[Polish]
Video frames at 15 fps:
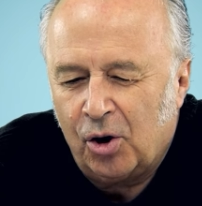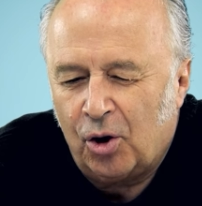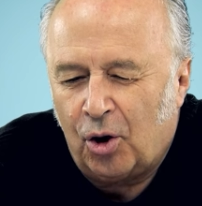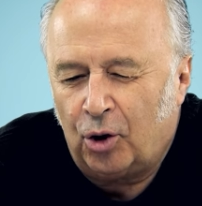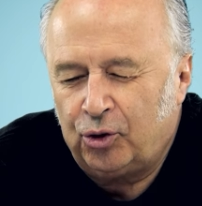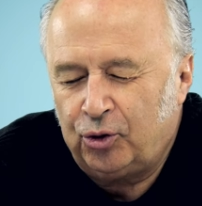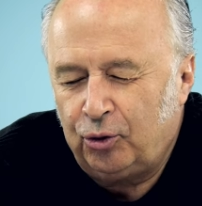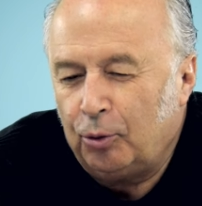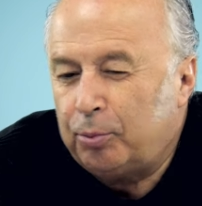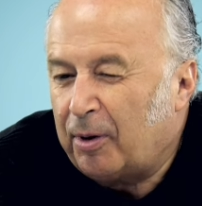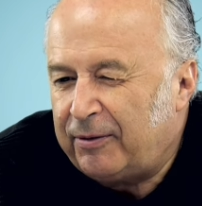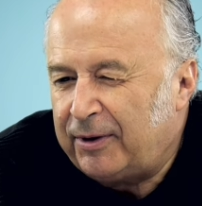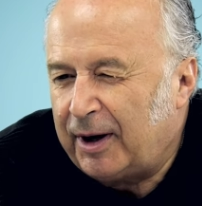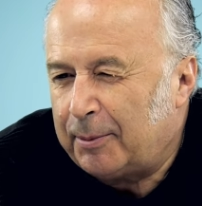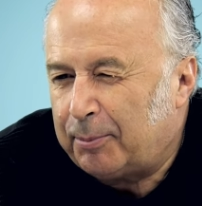Kościół
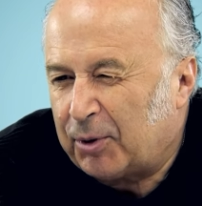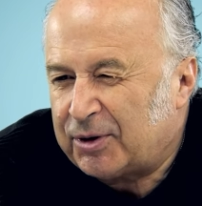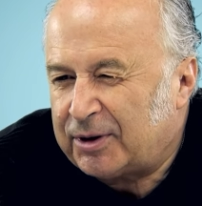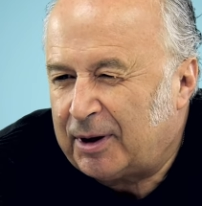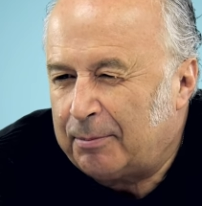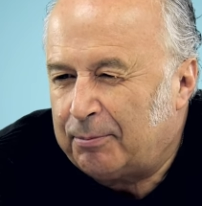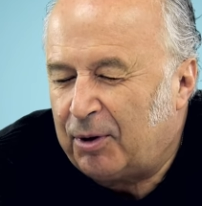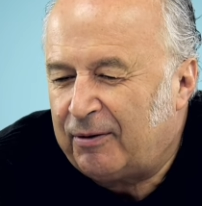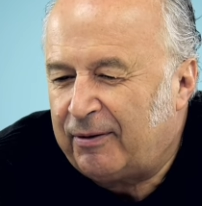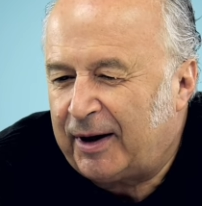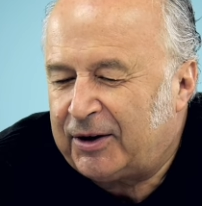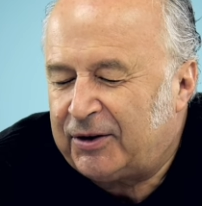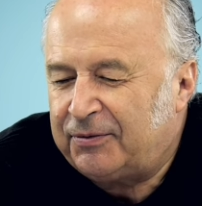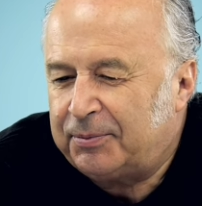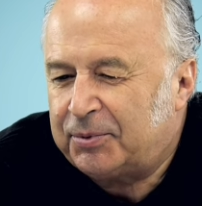powinien
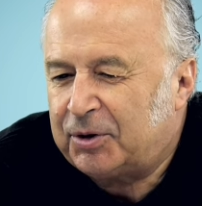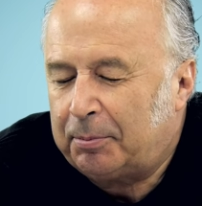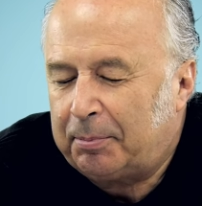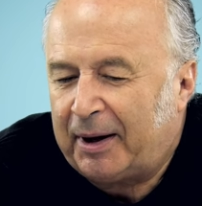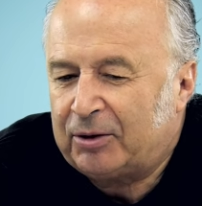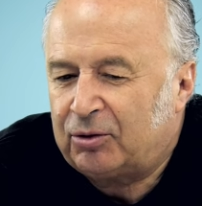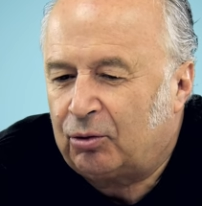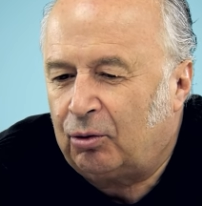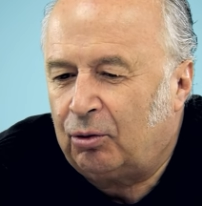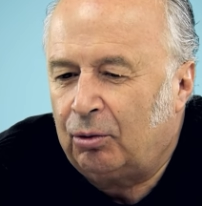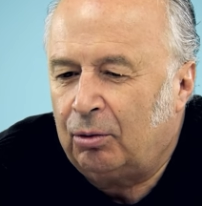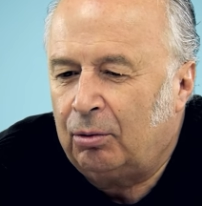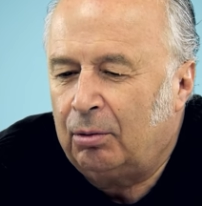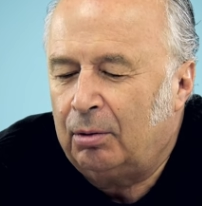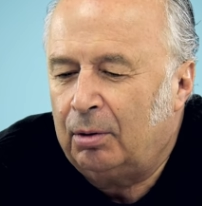postępować w
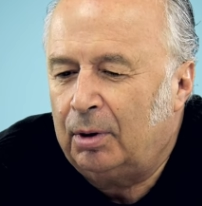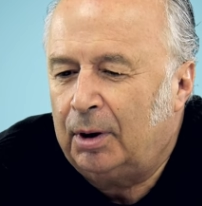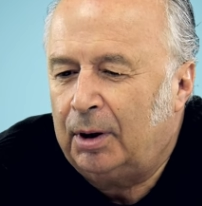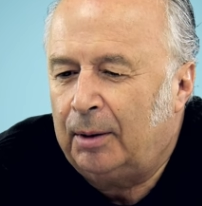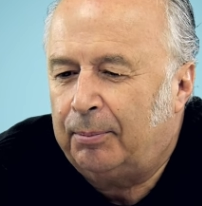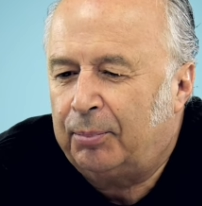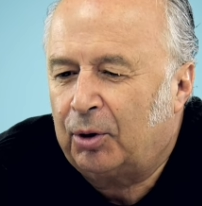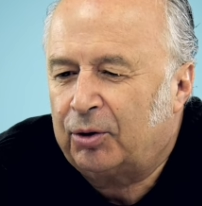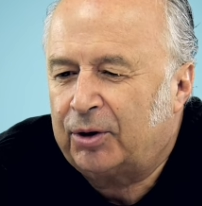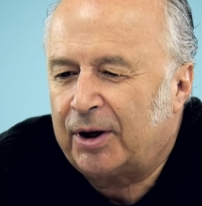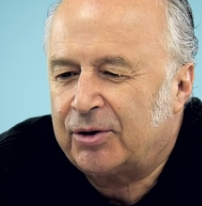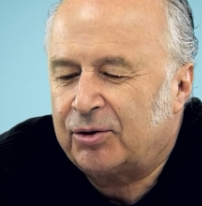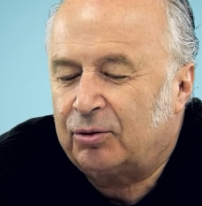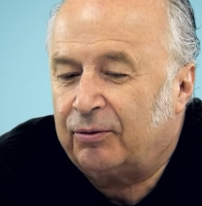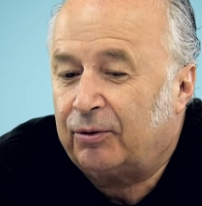przypadku
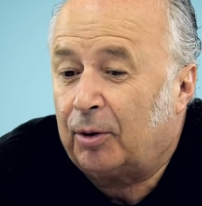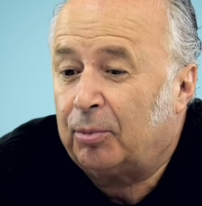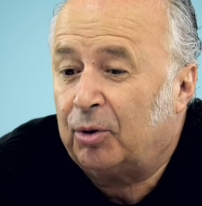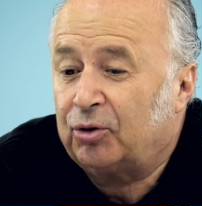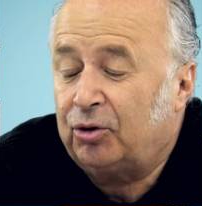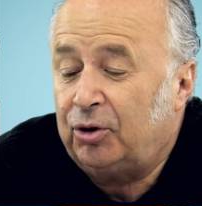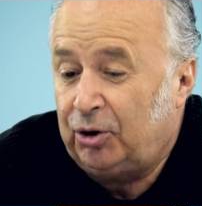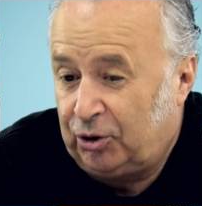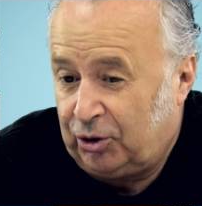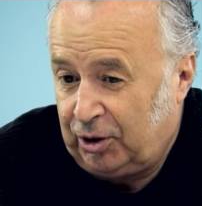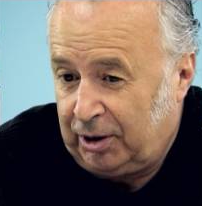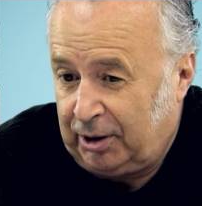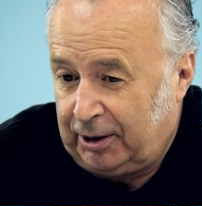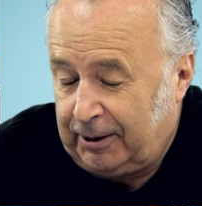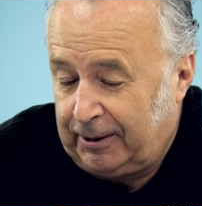protestów
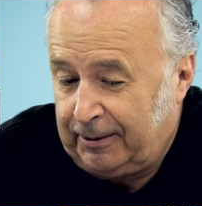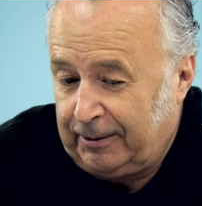robotniczych.